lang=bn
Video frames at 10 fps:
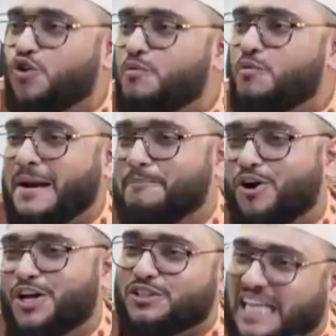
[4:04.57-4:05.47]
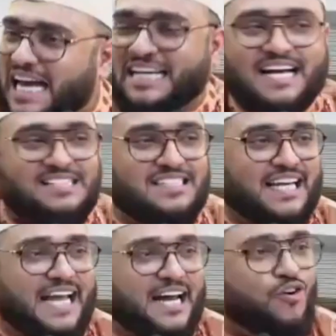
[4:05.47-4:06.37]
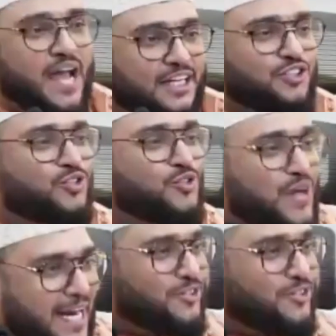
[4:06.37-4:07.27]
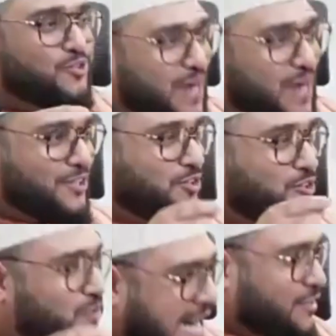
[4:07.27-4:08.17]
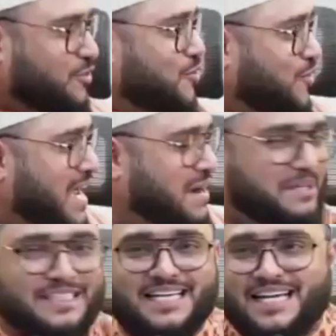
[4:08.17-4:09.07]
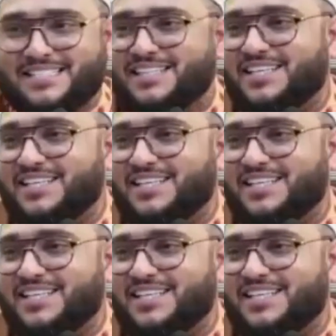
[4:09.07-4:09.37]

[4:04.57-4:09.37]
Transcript: পরেও তার কাছে কেন একটু একটু একটু একটু করে আমাদের কাছে দিলেন